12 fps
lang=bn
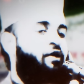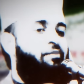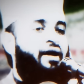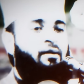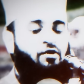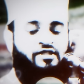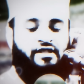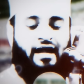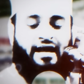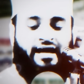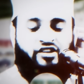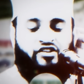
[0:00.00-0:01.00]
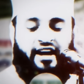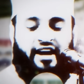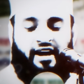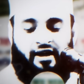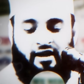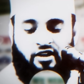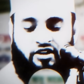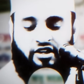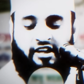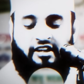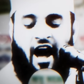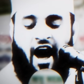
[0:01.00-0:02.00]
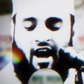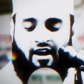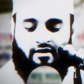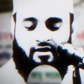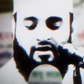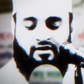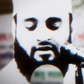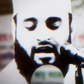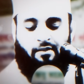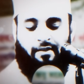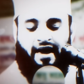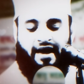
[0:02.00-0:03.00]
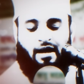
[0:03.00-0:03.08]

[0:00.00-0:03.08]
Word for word: এরপর বনি মুস্তালিকের যে যিনি সর্দার তার